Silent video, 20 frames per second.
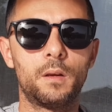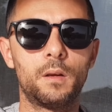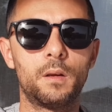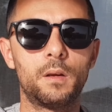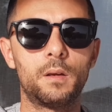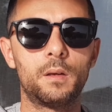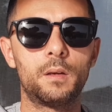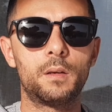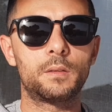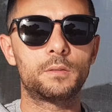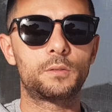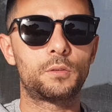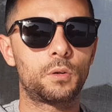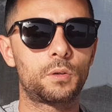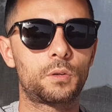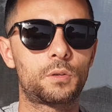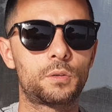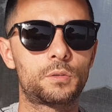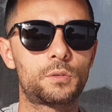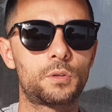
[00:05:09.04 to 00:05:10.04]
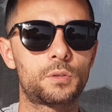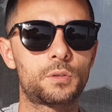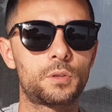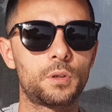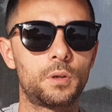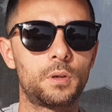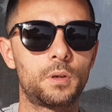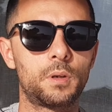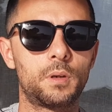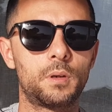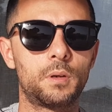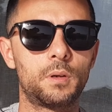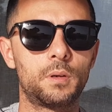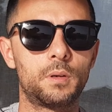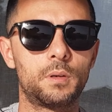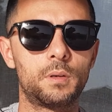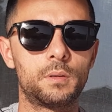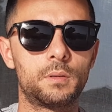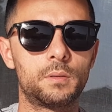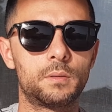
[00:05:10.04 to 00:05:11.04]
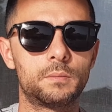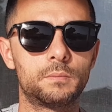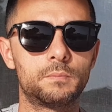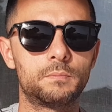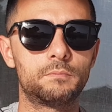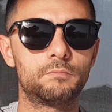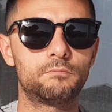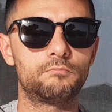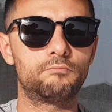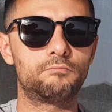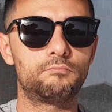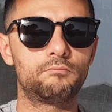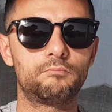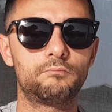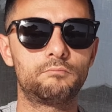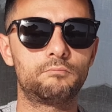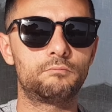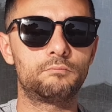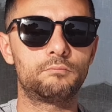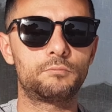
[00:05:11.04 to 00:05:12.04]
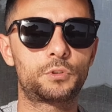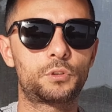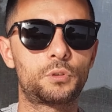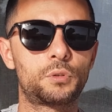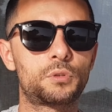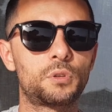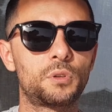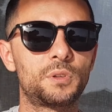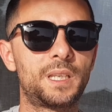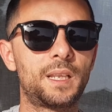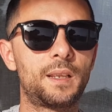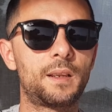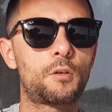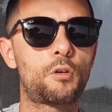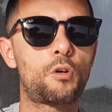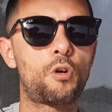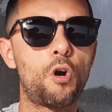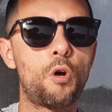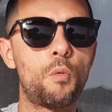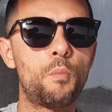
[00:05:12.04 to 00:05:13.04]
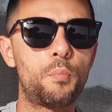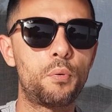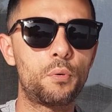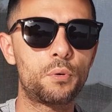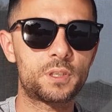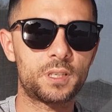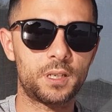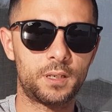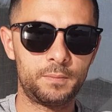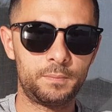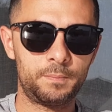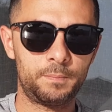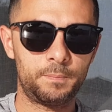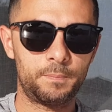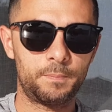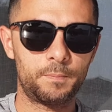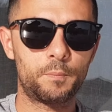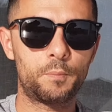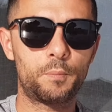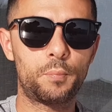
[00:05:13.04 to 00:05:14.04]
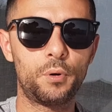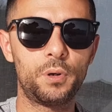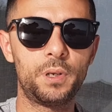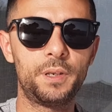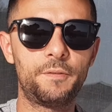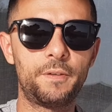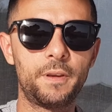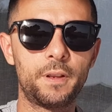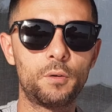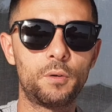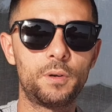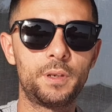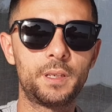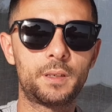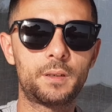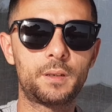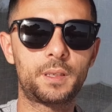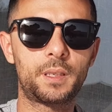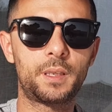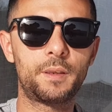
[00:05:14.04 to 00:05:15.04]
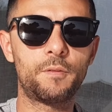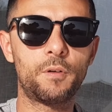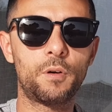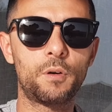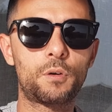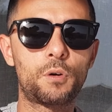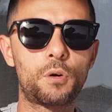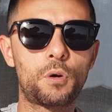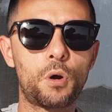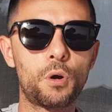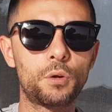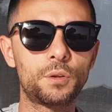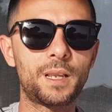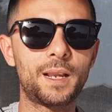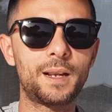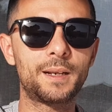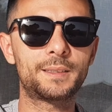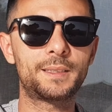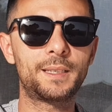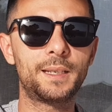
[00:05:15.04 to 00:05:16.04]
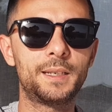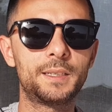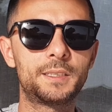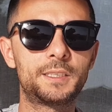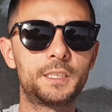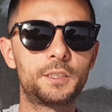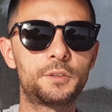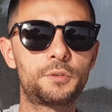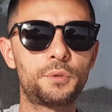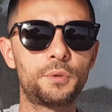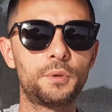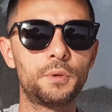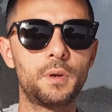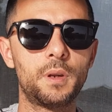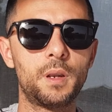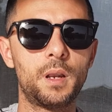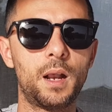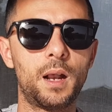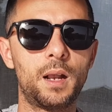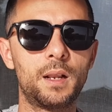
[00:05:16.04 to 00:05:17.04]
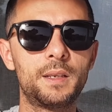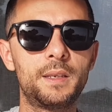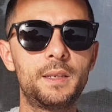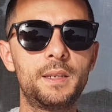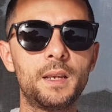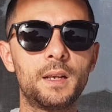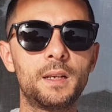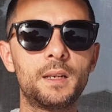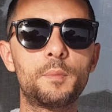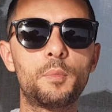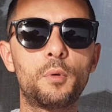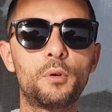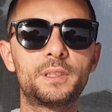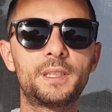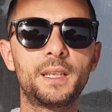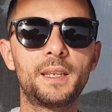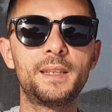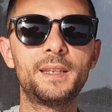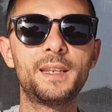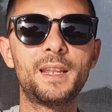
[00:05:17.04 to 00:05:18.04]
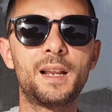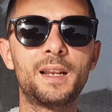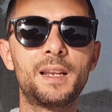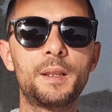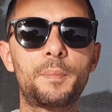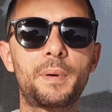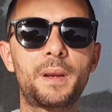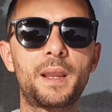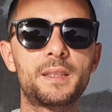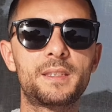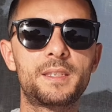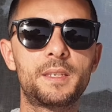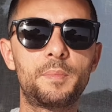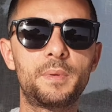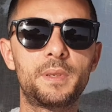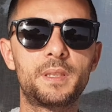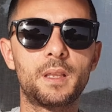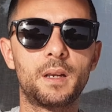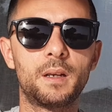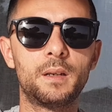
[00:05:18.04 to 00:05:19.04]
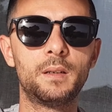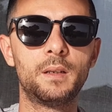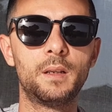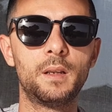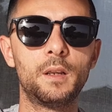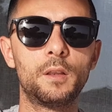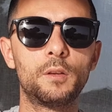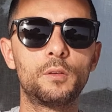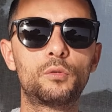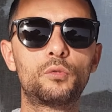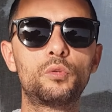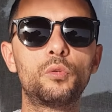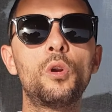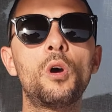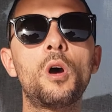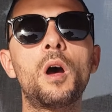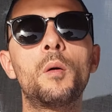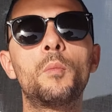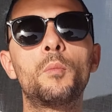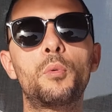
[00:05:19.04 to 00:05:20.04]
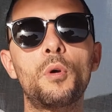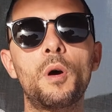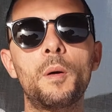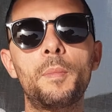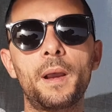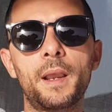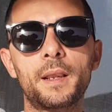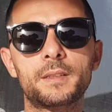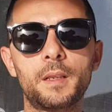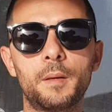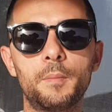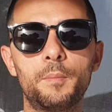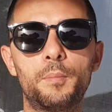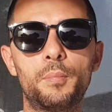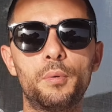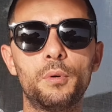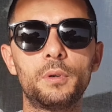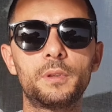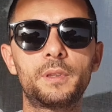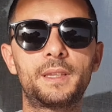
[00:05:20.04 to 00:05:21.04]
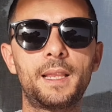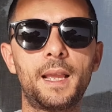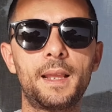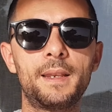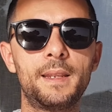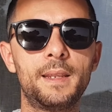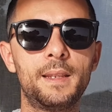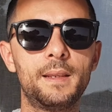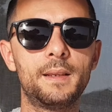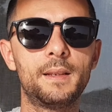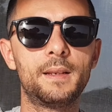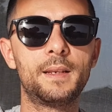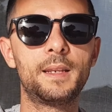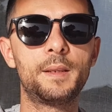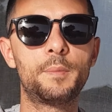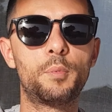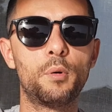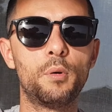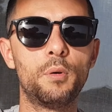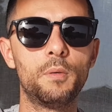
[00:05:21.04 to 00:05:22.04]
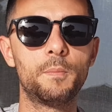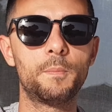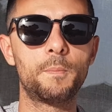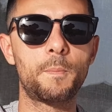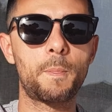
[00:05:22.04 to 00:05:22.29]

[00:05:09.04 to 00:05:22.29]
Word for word: Euh, donc euh, ce sont, des composants polyphénoliques qui vont contracter les tissus en liant les protéines et en les précipitant. D'où leur emploi par exemple pour tanner les peaux.